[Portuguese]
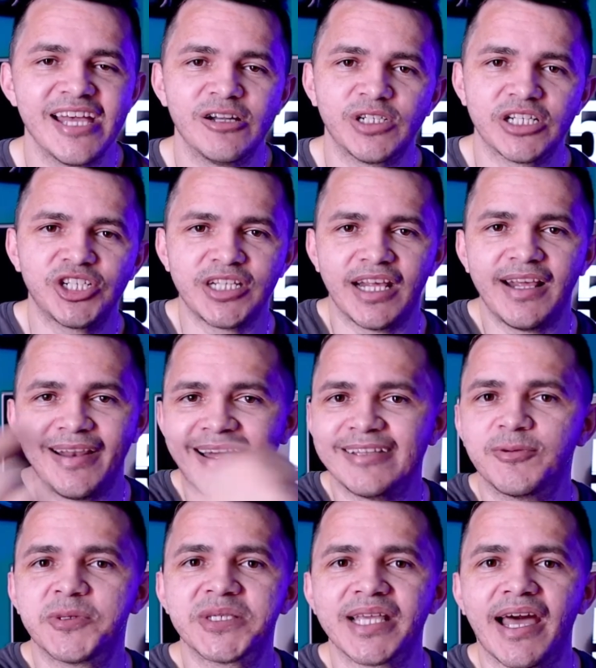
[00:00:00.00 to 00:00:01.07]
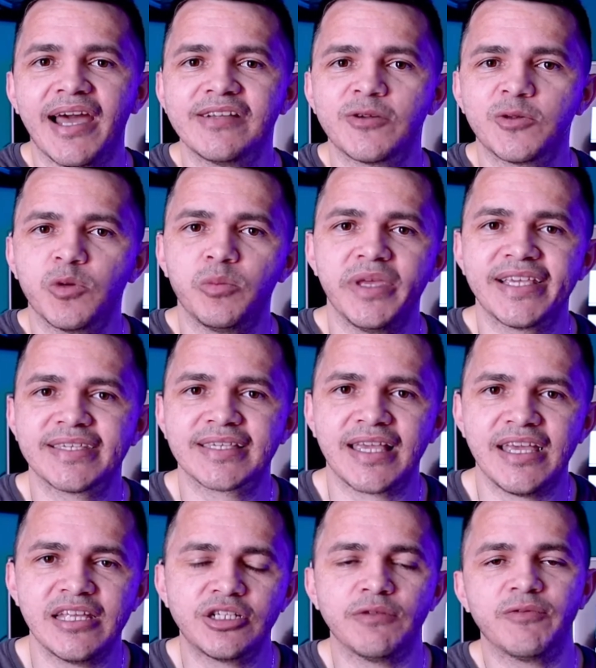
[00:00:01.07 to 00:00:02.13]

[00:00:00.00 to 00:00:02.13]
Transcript: eu já tirei lá do site do Mix Kit,